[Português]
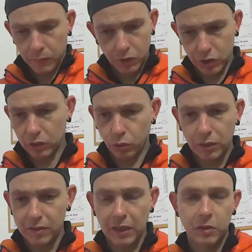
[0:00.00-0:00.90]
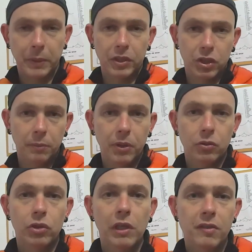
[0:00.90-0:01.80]
já todas elas
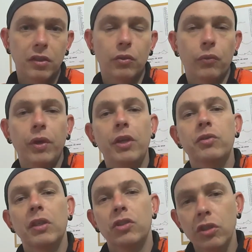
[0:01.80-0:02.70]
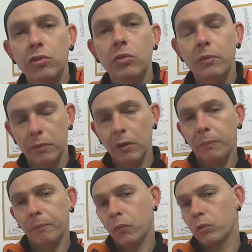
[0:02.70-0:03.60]
praticamente utilizando freios a disco,
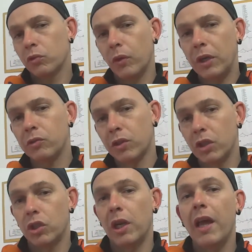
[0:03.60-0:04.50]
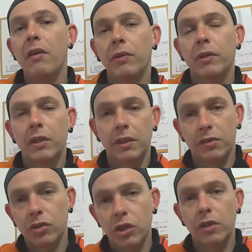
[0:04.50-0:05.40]
né? os freios cantilever das
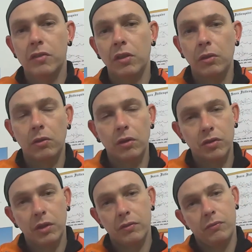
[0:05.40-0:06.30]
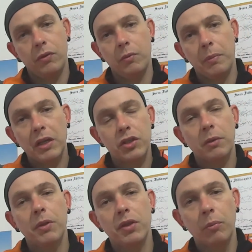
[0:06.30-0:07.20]
antigas ciclocross já foram
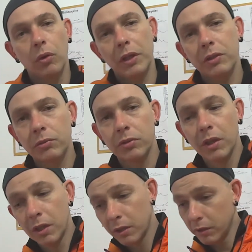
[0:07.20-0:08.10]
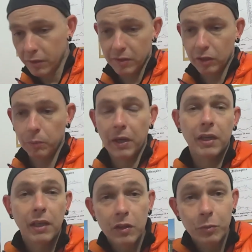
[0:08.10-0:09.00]
praticamente abolidos, exceto para
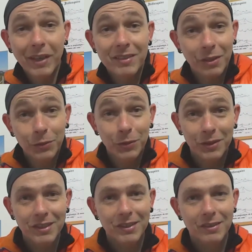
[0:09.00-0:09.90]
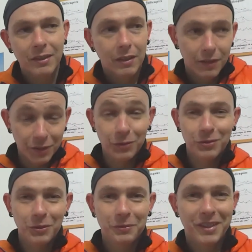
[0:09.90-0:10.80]
aqueles mais saudosistas, eu
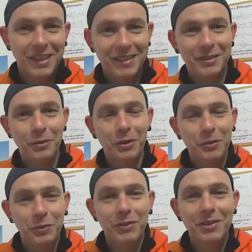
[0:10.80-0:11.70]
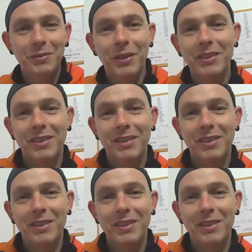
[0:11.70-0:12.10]
sou um deles, eu gosto muito dos freios